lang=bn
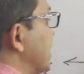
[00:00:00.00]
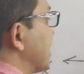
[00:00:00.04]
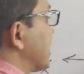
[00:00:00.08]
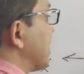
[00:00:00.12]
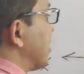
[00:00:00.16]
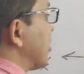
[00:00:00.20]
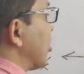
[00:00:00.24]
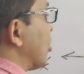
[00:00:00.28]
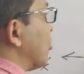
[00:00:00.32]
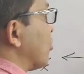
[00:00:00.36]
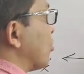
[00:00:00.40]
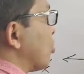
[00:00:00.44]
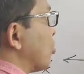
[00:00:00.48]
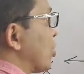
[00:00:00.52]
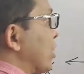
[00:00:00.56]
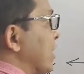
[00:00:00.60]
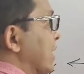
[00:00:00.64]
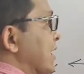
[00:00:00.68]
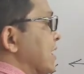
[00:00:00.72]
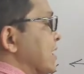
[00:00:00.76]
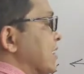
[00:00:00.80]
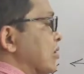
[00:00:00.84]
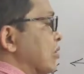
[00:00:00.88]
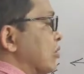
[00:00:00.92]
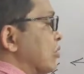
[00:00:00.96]
থেকে লম্ব
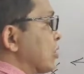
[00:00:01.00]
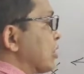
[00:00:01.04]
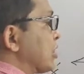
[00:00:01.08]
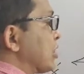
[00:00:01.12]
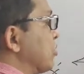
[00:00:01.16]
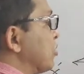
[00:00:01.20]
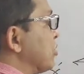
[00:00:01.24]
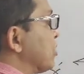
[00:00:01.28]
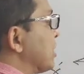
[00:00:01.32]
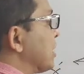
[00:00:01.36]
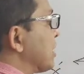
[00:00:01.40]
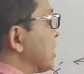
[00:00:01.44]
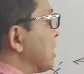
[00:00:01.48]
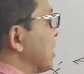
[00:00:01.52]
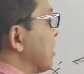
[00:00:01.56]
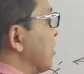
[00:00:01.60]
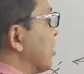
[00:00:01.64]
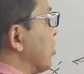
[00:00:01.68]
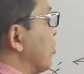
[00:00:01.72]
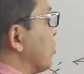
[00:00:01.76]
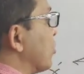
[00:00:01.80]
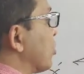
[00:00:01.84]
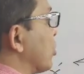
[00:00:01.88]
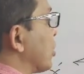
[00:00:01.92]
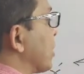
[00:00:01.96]
এঁকেছো কিউ থেকে
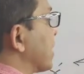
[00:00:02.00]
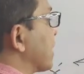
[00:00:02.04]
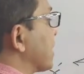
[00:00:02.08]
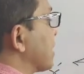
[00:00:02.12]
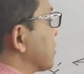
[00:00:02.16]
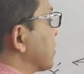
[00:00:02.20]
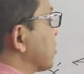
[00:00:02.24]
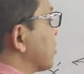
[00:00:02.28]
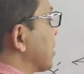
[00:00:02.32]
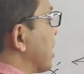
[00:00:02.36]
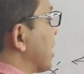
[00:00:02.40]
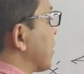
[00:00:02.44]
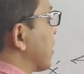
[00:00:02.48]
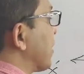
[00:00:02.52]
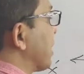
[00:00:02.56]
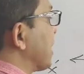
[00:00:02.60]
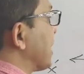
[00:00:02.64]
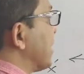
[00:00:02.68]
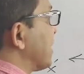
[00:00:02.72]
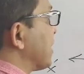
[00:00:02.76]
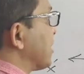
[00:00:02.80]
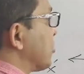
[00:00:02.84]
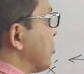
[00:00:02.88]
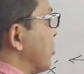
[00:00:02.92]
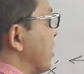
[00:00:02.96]
লম্ব এঁকেছো তার মানে
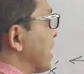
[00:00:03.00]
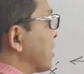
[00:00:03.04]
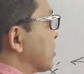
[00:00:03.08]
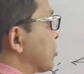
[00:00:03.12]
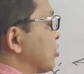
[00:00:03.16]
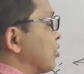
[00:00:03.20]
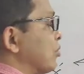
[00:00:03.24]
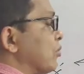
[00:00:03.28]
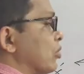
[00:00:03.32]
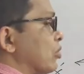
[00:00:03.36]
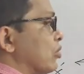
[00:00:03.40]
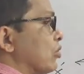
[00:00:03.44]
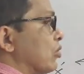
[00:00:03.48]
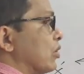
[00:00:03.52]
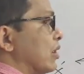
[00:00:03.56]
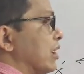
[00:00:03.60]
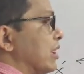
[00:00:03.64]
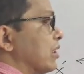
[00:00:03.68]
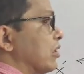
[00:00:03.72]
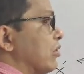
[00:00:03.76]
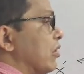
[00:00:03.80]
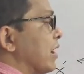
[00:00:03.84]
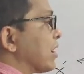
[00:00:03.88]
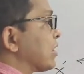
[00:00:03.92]
এটাও এক সমকুন এটাও